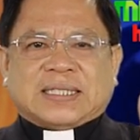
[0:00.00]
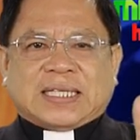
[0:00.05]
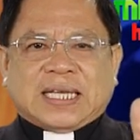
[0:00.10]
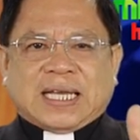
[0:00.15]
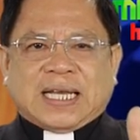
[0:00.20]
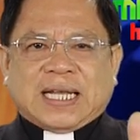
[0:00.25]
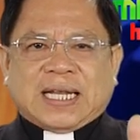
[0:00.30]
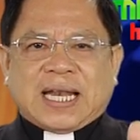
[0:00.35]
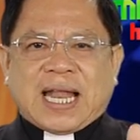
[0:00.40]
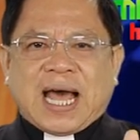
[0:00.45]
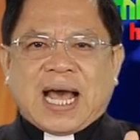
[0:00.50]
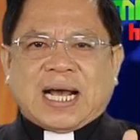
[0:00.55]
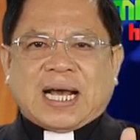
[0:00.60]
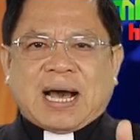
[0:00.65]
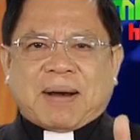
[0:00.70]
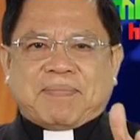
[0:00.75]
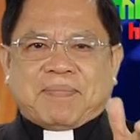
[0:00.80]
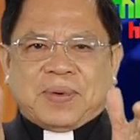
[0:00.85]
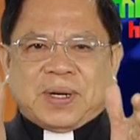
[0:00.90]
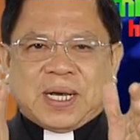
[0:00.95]
chị đã
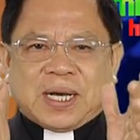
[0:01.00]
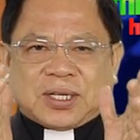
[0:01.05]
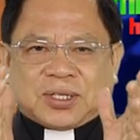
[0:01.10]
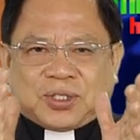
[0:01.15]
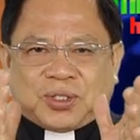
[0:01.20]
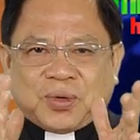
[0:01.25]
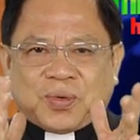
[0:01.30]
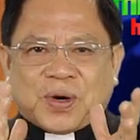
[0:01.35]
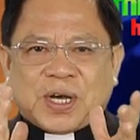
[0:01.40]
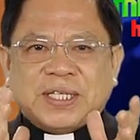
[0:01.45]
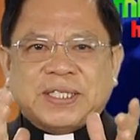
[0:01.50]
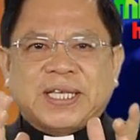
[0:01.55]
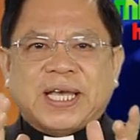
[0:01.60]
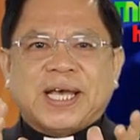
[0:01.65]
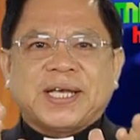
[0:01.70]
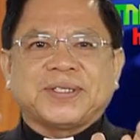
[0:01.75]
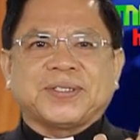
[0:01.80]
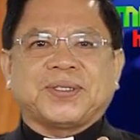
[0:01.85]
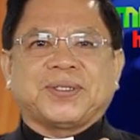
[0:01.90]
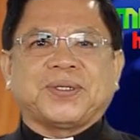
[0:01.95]
gặp được Chúa
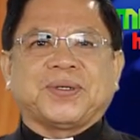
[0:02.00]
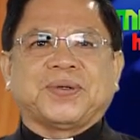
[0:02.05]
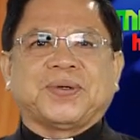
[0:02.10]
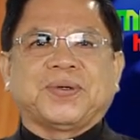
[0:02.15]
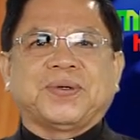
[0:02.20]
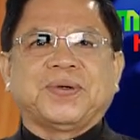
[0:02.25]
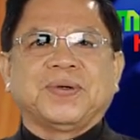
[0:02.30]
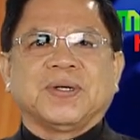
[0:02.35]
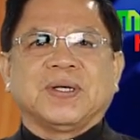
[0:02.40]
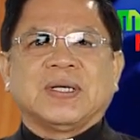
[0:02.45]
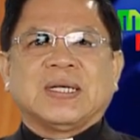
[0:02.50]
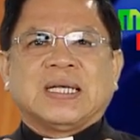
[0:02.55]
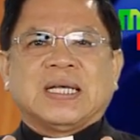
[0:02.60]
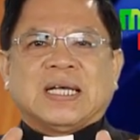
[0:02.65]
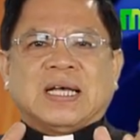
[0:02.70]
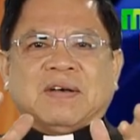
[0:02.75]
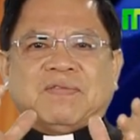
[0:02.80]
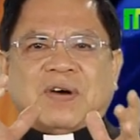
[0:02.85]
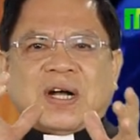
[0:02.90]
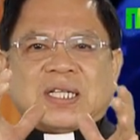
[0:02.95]
Giêsu
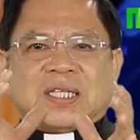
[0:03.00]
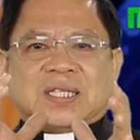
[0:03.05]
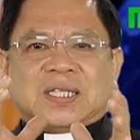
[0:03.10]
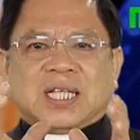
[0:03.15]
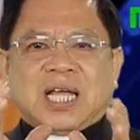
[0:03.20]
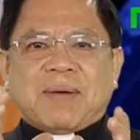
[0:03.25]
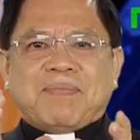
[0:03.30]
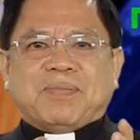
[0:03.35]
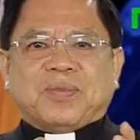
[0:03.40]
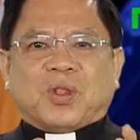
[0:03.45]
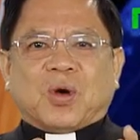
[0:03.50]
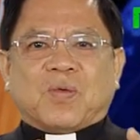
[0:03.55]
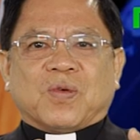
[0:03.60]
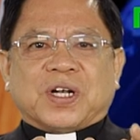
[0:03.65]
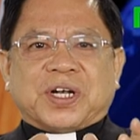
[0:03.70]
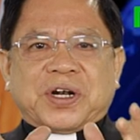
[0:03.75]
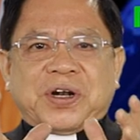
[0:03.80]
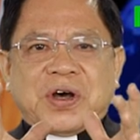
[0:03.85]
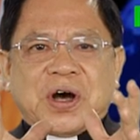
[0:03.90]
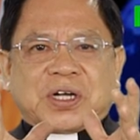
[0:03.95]
và tiếp tục
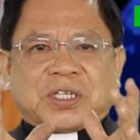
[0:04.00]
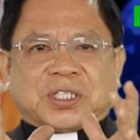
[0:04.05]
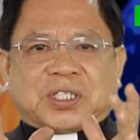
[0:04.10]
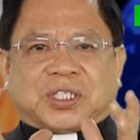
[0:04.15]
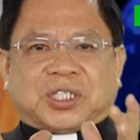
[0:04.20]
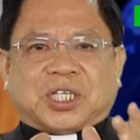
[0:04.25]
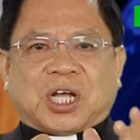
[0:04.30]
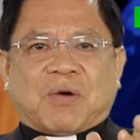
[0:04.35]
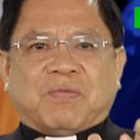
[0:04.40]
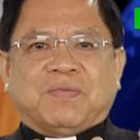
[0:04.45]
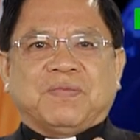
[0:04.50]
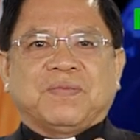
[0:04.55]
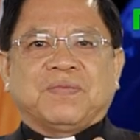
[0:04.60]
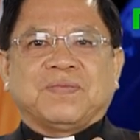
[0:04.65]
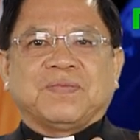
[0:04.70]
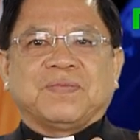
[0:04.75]
được sống.